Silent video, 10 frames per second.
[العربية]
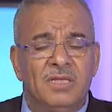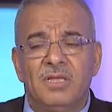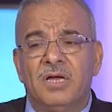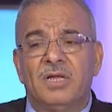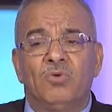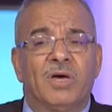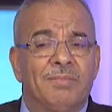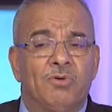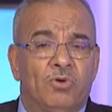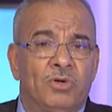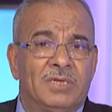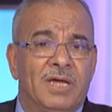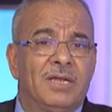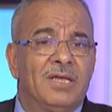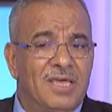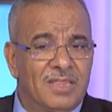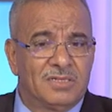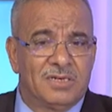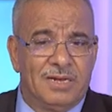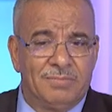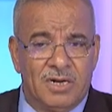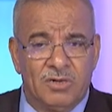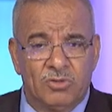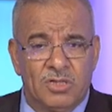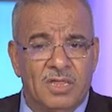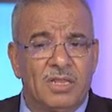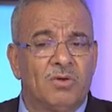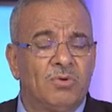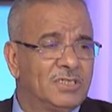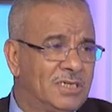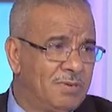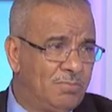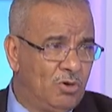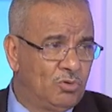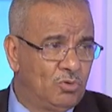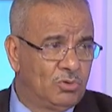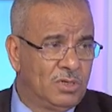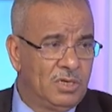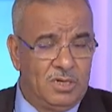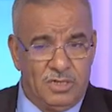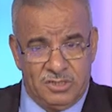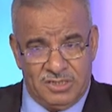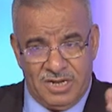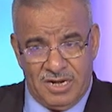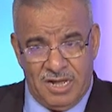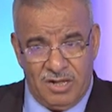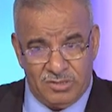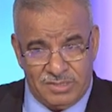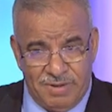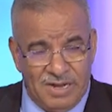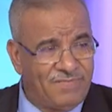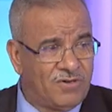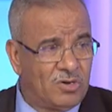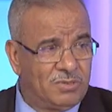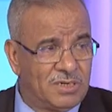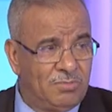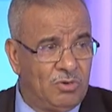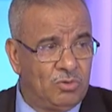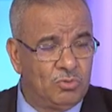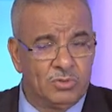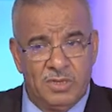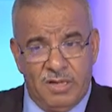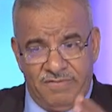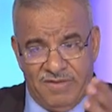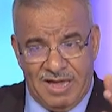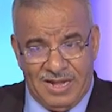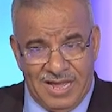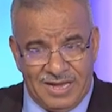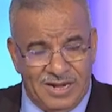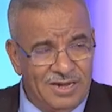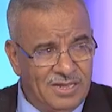انه هذا الموضوع يتحل ايضا تكلمنا على نقطه ثالثه وهي شباب الحدود الجزائر لها 7000 كيلومتر من الحدود فيها على الاقل